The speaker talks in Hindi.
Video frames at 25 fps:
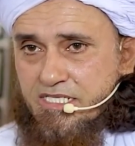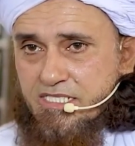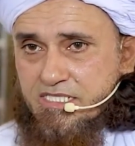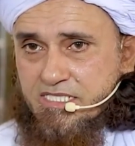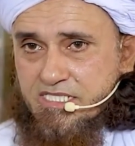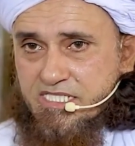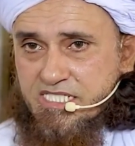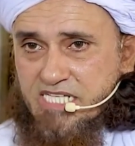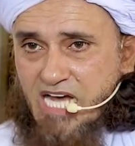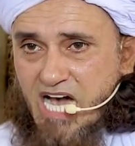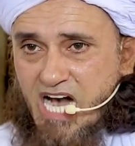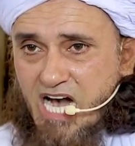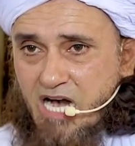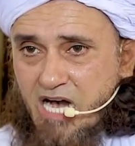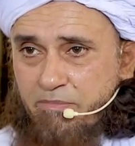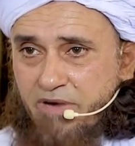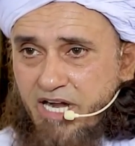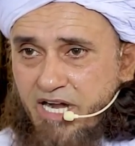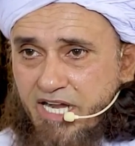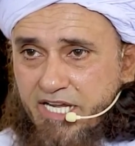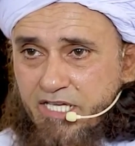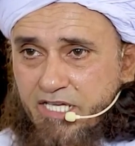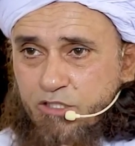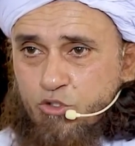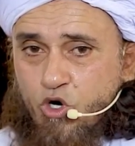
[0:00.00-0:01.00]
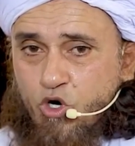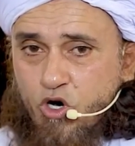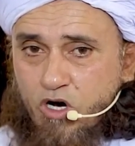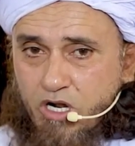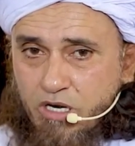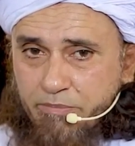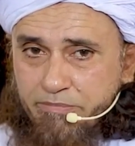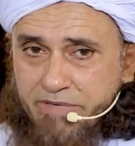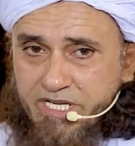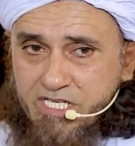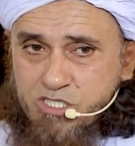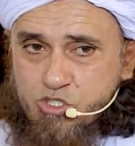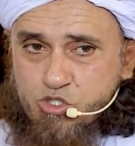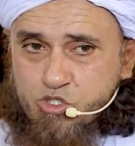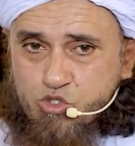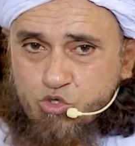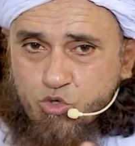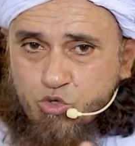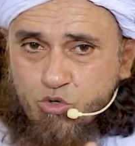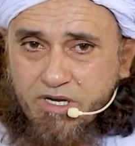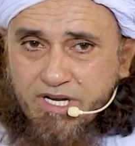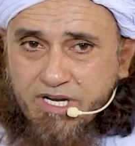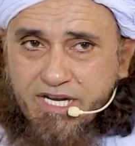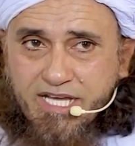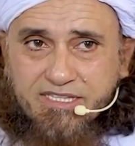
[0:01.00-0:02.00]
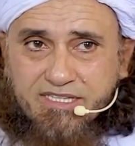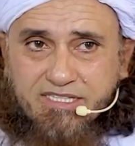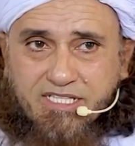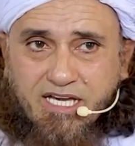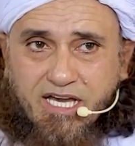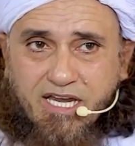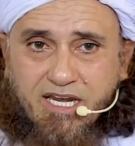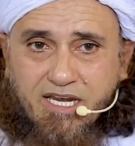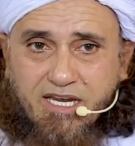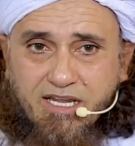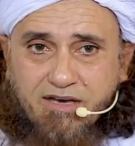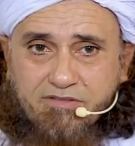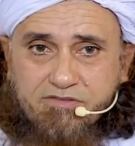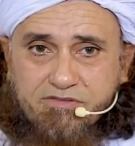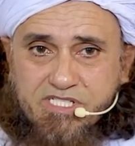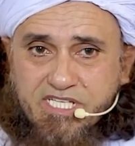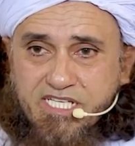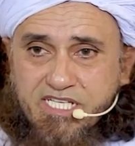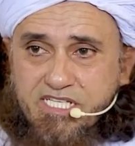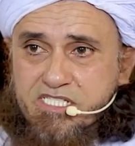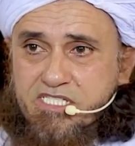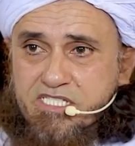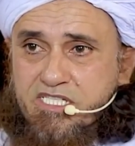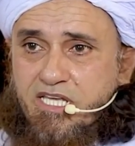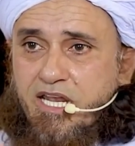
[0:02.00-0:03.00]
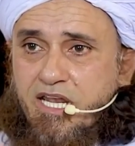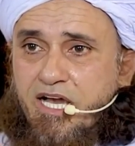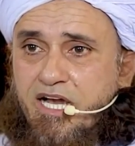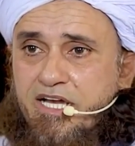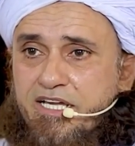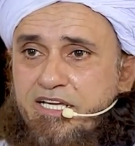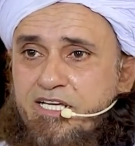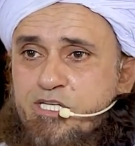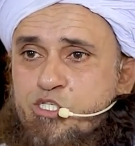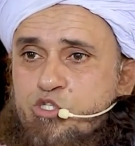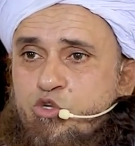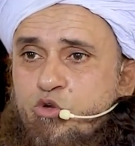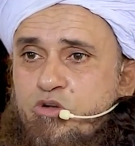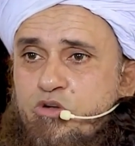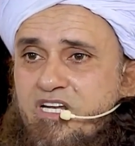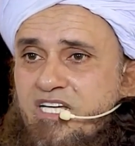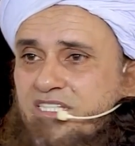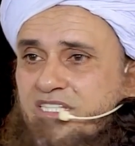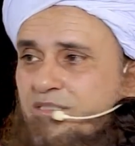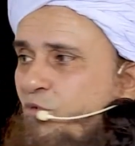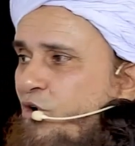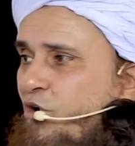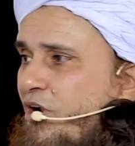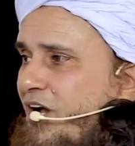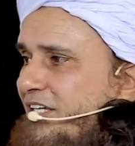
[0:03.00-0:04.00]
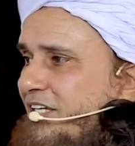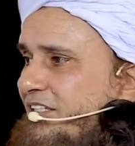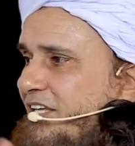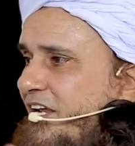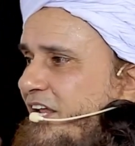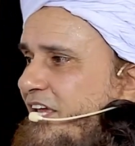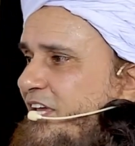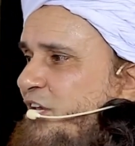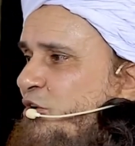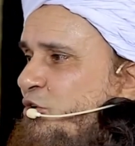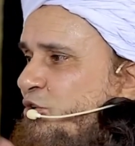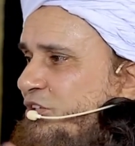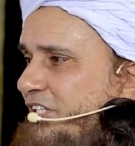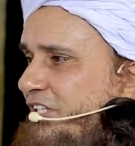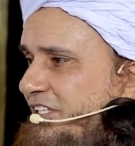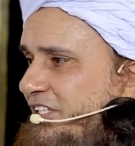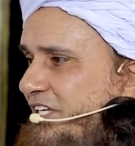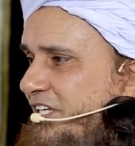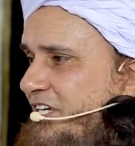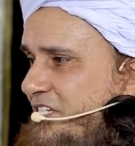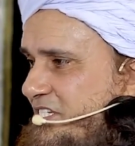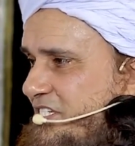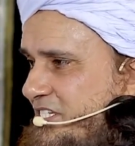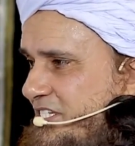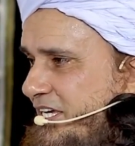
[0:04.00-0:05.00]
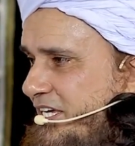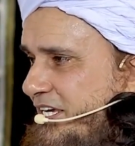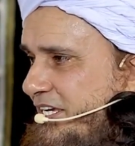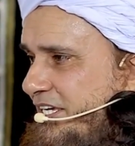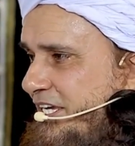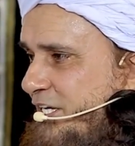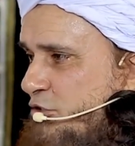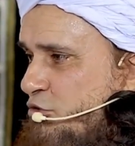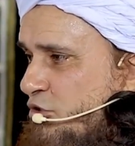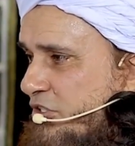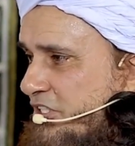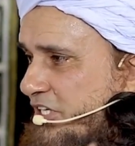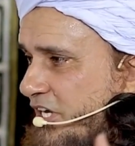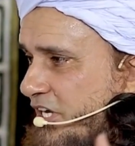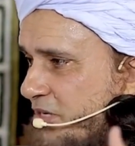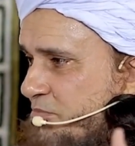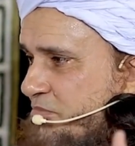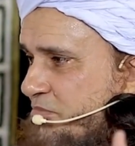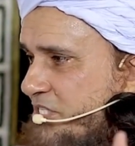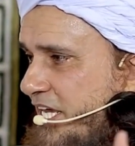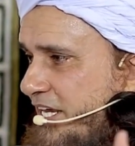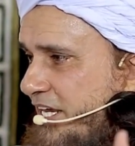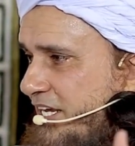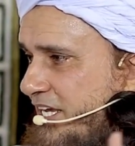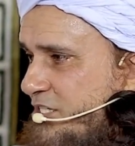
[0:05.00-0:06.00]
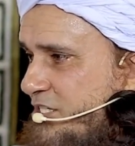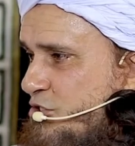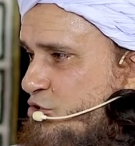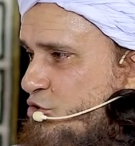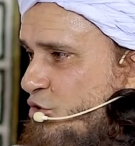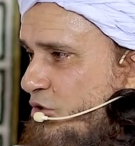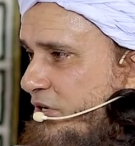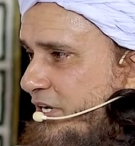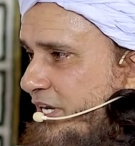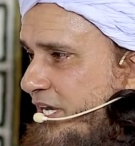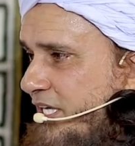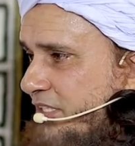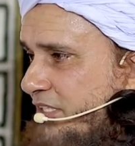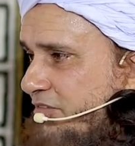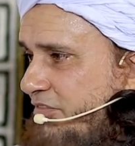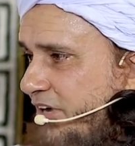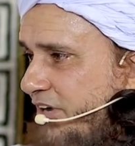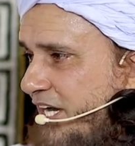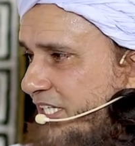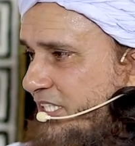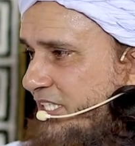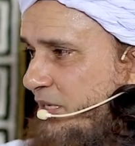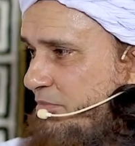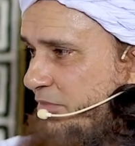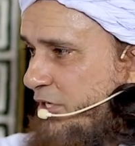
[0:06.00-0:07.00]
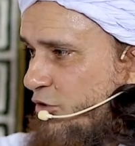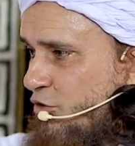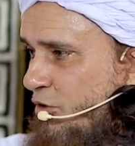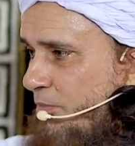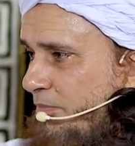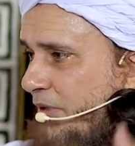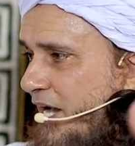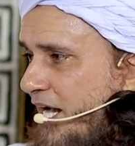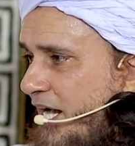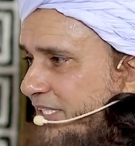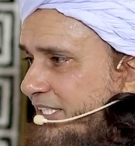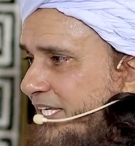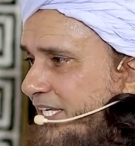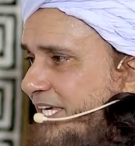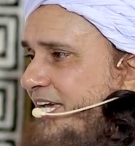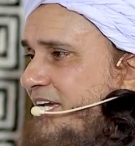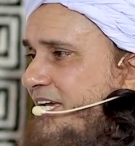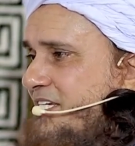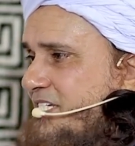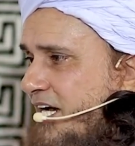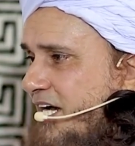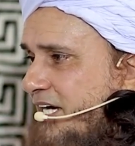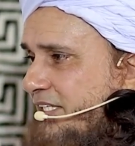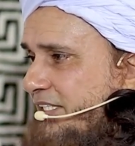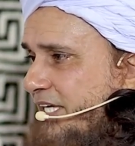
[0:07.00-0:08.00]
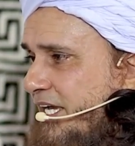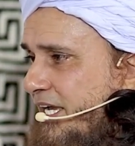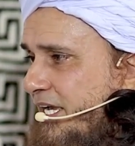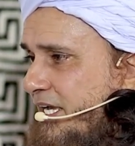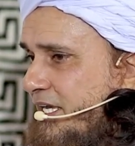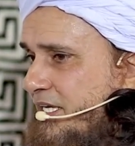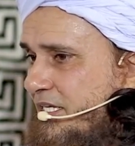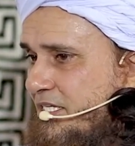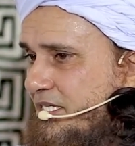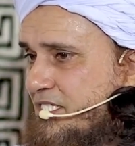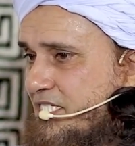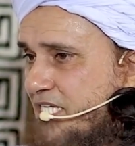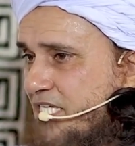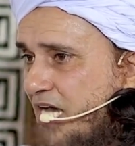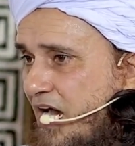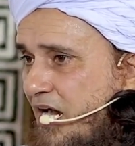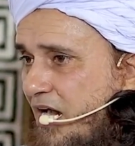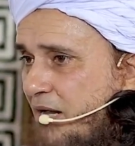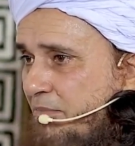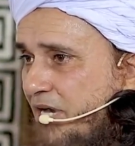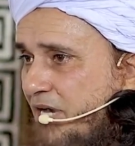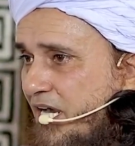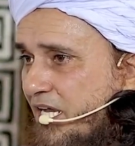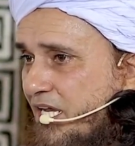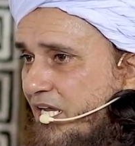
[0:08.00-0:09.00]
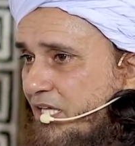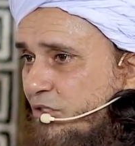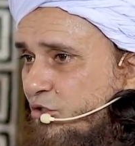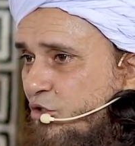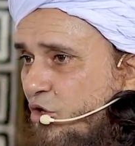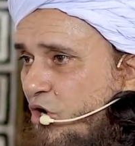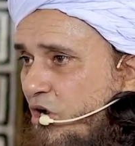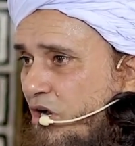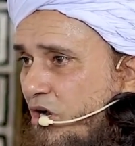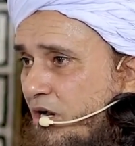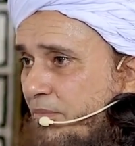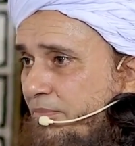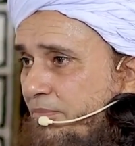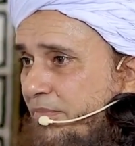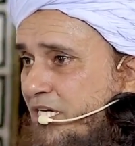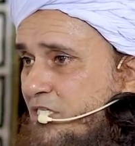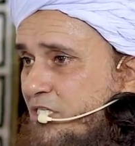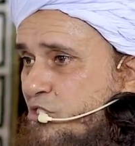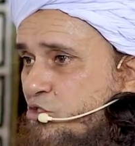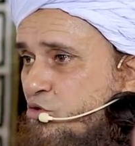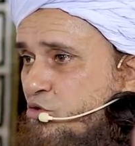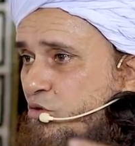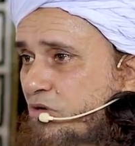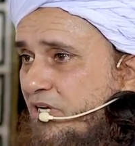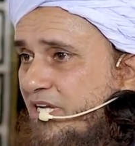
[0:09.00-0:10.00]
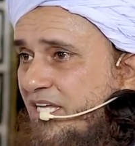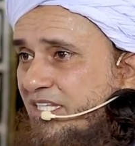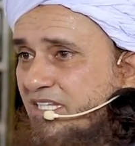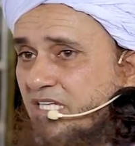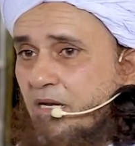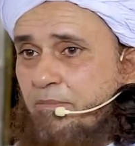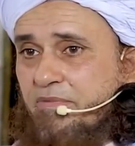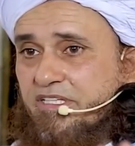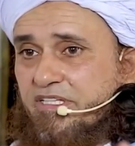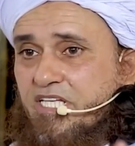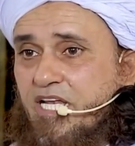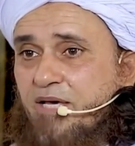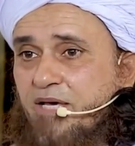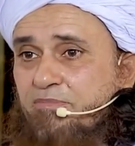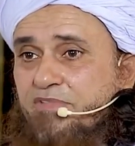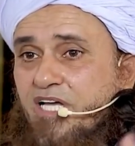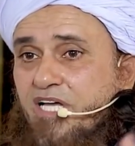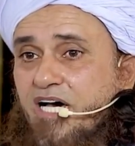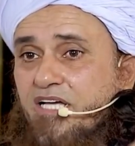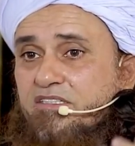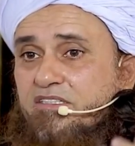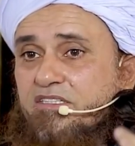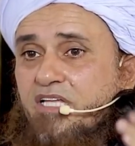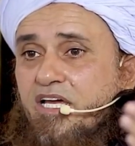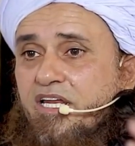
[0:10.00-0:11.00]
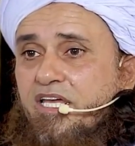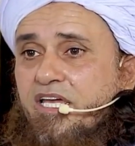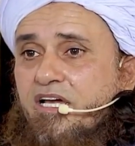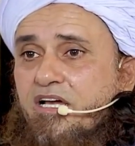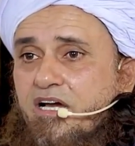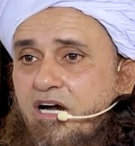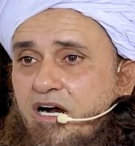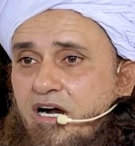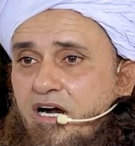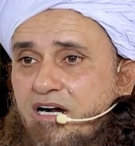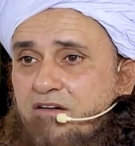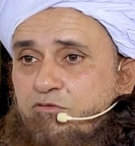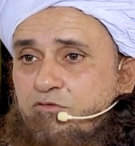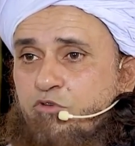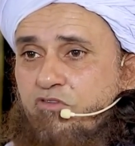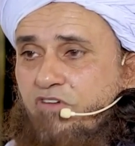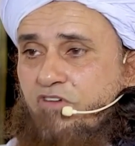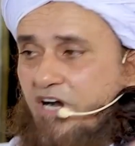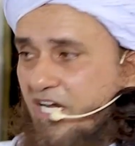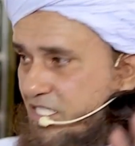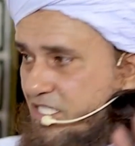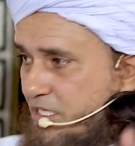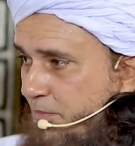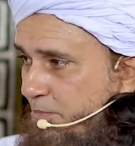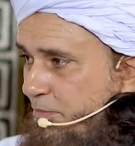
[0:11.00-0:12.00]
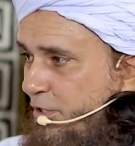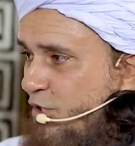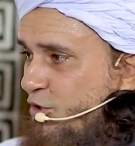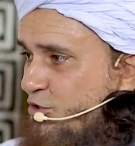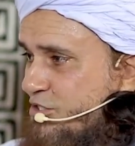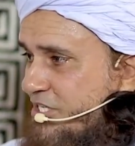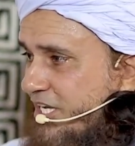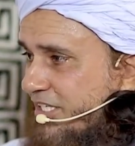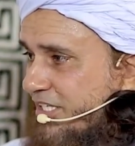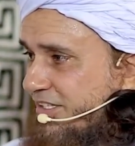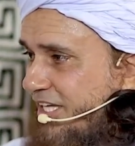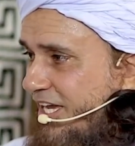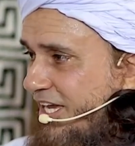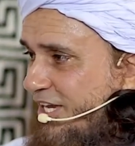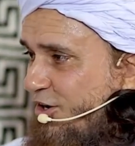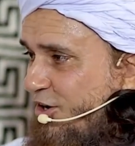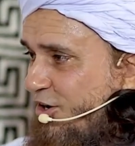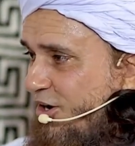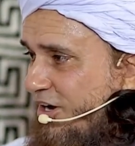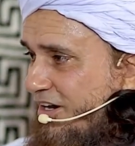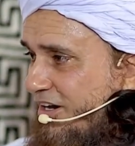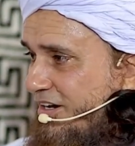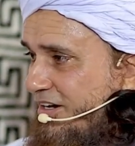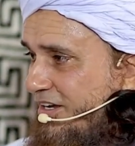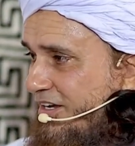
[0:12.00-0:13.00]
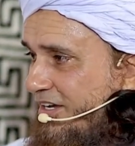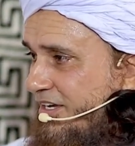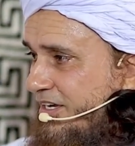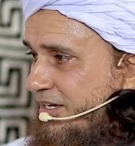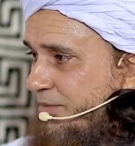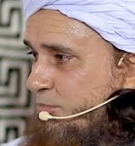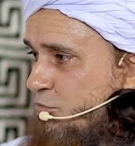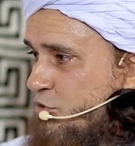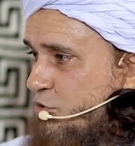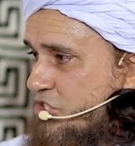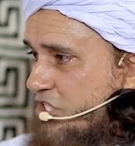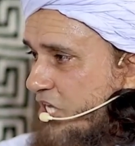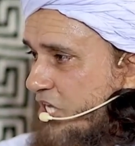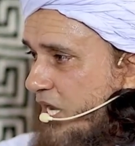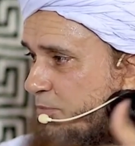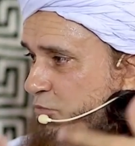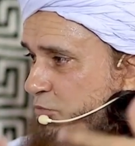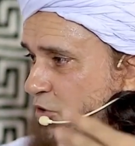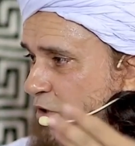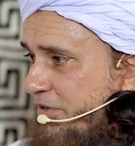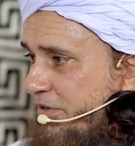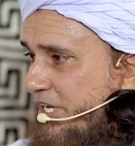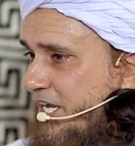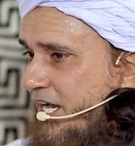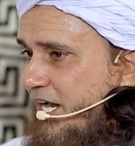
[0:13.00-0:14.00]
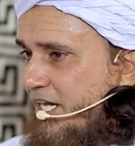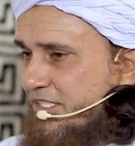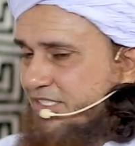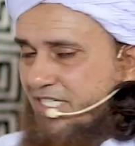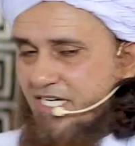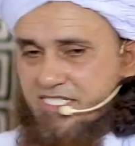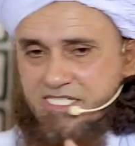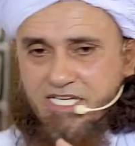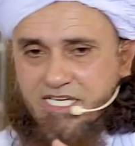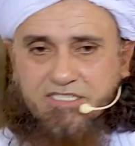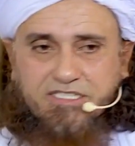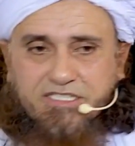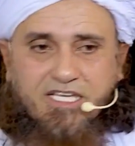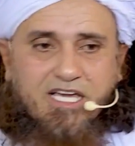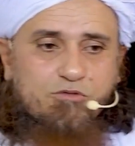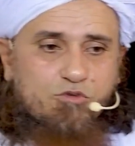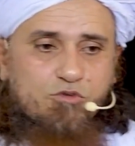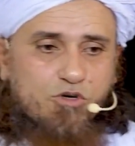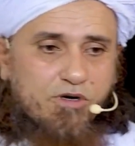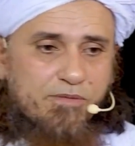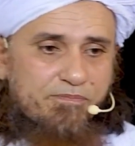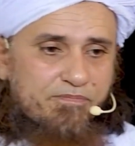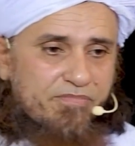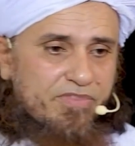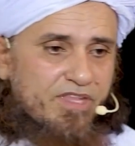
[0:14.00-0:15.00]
सहाबा के दौर में सुन्नत का लफ्ज इस्तलाही सुन्नत मुराद नहीं होती थी इससे ये जो तो टर्म्स है ना सुन्नत वाजिब ये तो बाद की ईजाद हैं सहाबा के दौर में सुन्नत का मतलब था तरीका वो वाजिब भी हो सकता है और मुस्तहब को भी कहा जा सकता है वो